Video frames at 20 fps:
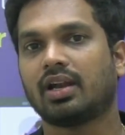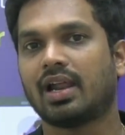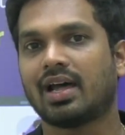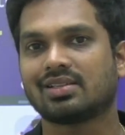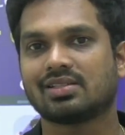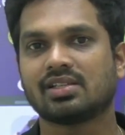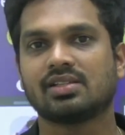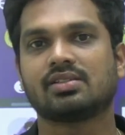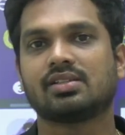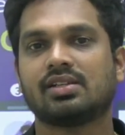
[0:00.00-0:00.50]

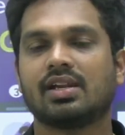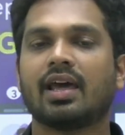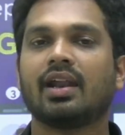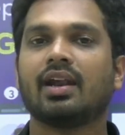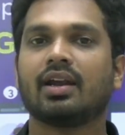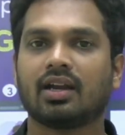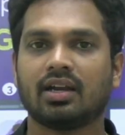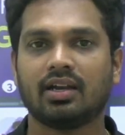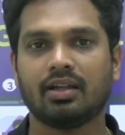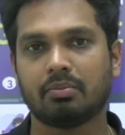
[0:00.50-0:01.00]
క్లాసెస్
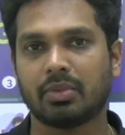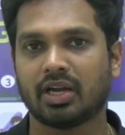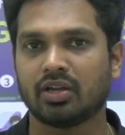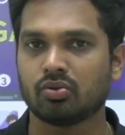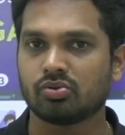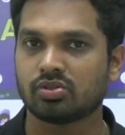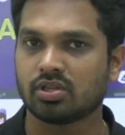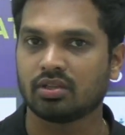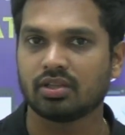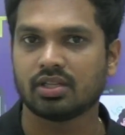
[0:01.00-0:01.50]
డైరెక్ట్లీ బై
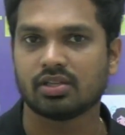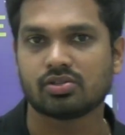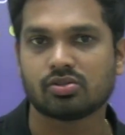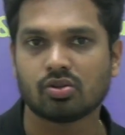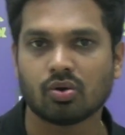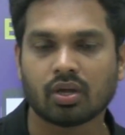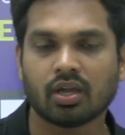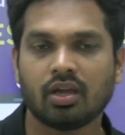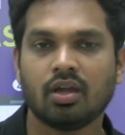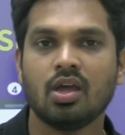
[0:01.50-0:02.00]
యూజింగ్ దిస్
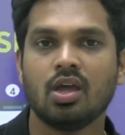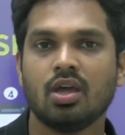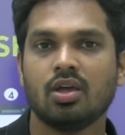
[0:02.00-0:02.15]
ఓకే